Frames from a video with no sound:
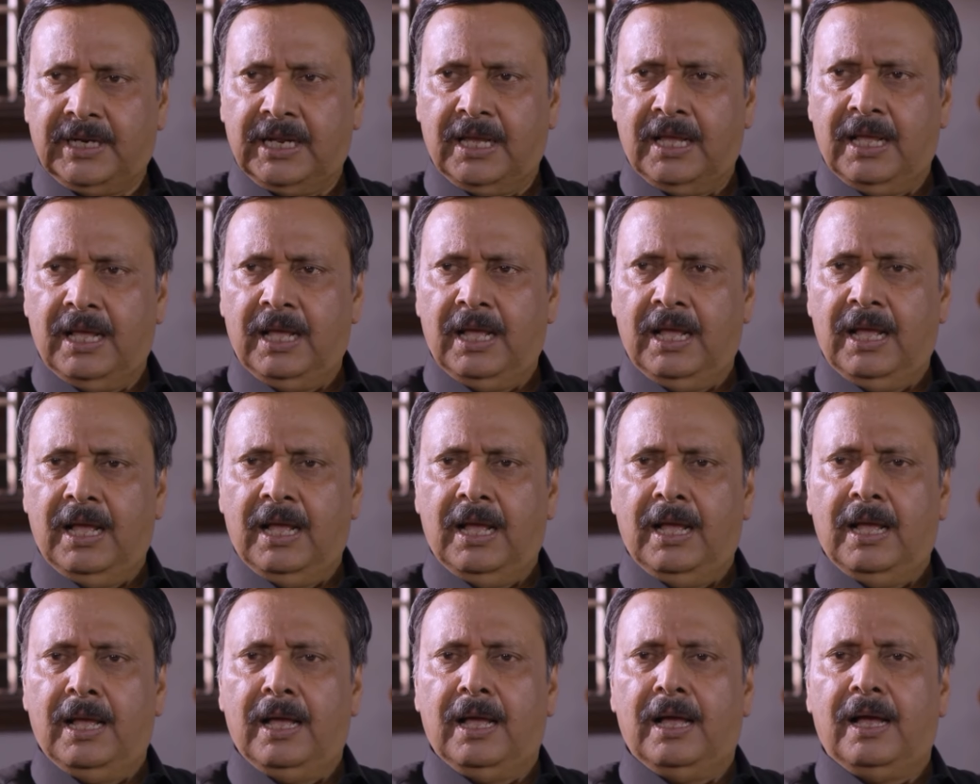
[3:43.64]
ना
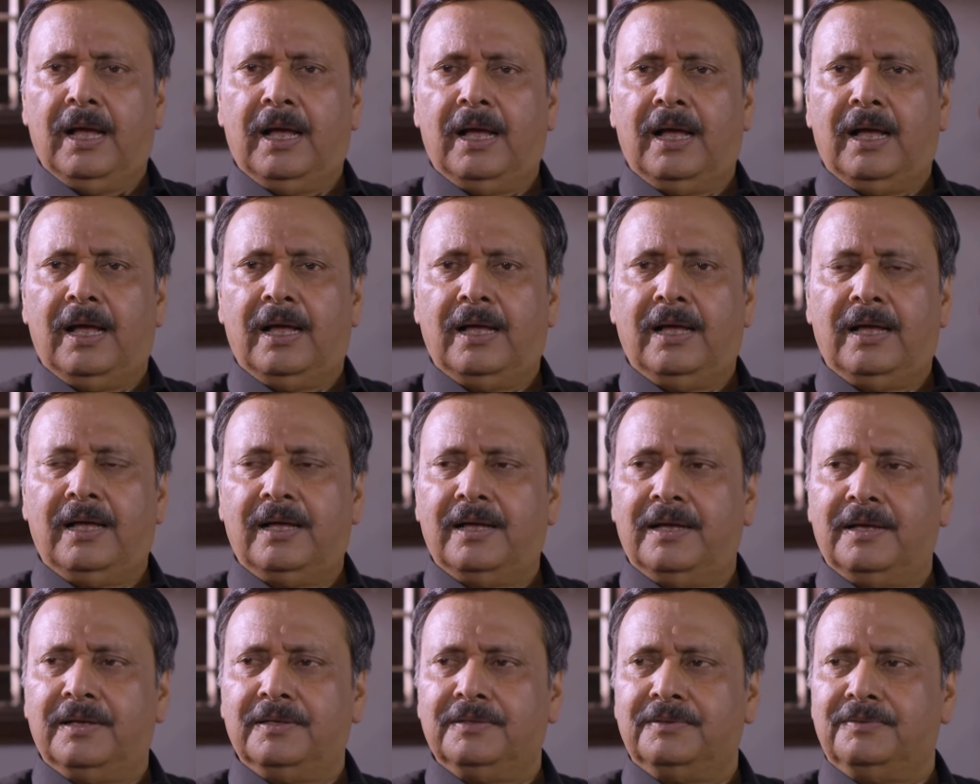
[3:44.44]

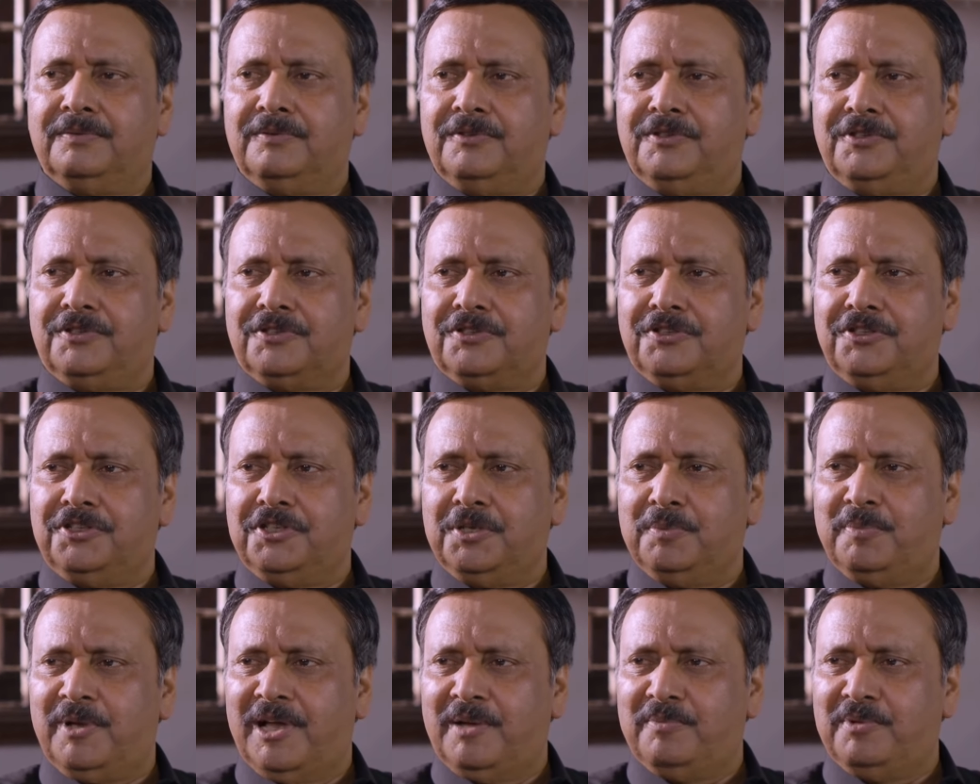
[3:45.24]
आ,
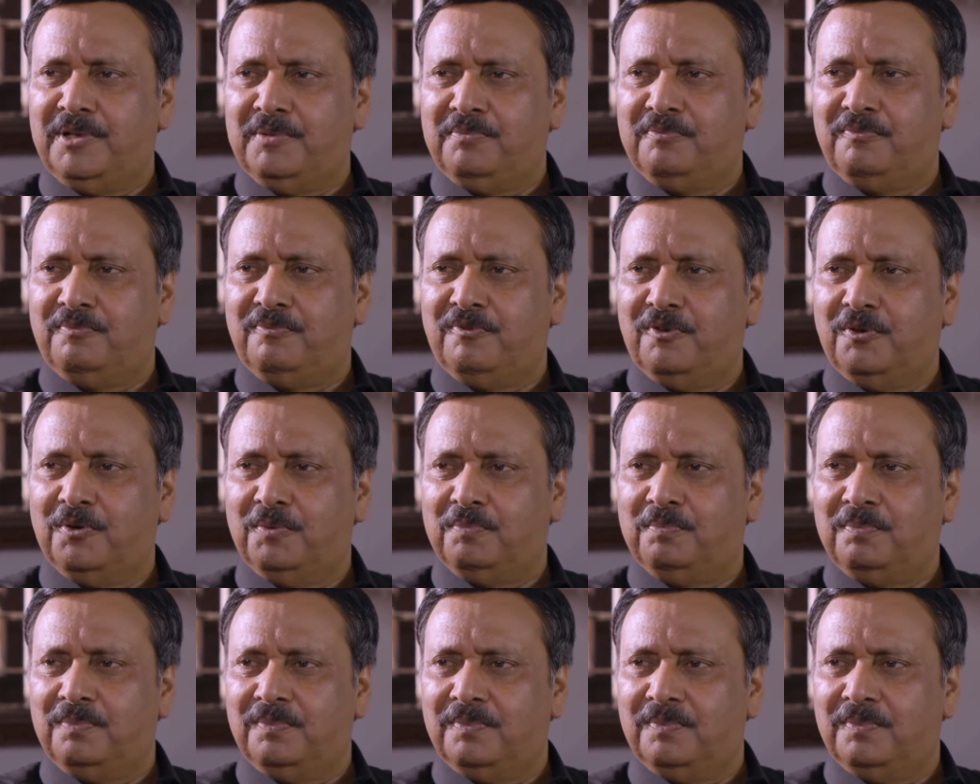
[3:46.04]
जी भाभी वो